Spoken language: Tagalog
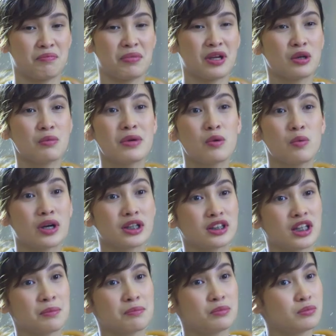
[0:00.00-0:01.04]
Pero may one
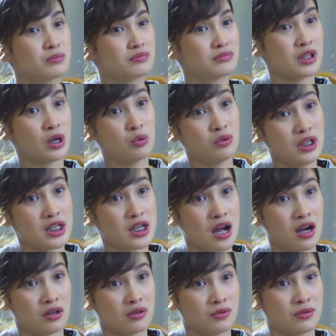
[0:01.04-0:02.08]
time, nahuli
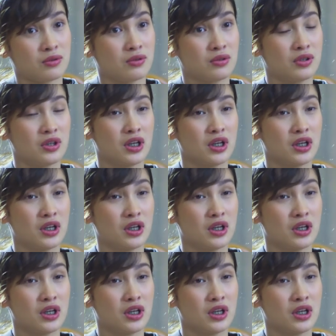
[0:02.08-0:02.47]
niya ako.